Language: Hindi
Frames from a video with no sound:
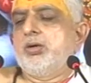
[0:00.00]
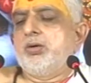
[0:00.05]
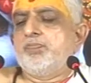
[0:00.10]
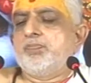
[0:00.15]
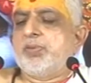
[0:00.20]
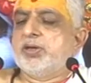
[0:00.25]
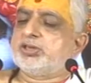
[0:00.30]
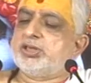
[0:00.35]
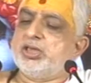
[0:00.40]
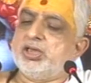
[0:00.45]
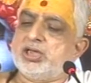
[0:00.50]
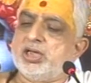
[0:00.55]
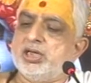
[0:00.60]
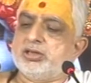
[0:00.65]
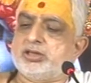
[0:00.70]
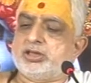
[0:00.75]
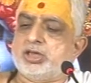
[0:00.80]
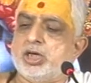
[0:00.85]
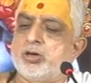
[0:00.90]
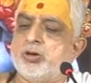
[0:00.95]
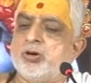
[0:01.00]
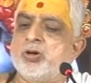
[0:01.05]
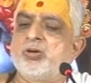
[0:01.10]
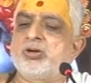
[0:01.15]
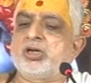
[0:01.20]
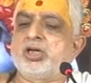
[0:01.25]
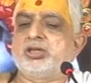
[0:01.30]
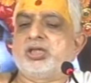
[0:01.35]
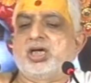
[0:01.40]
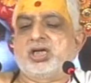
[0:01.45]
पति के चरणों
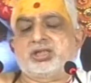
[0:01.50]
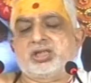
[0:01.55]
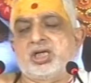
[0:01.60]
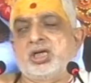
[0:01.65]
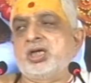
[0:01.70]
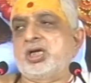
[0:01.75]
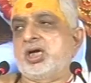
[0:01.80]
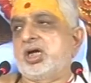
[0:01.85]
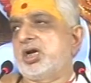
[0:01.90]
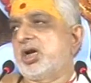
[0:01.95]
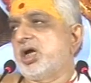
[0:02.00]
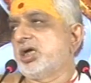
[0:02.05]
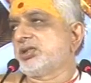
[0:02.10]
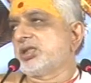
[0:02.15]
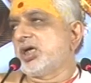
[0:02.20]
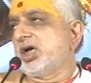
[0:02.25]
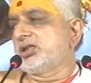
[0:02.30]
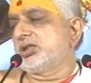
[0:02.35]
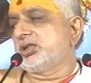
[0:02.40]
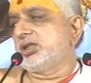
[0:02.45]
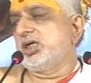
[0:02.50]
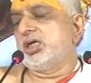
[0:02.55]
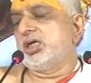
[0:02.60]
के दर्शन करना चाहती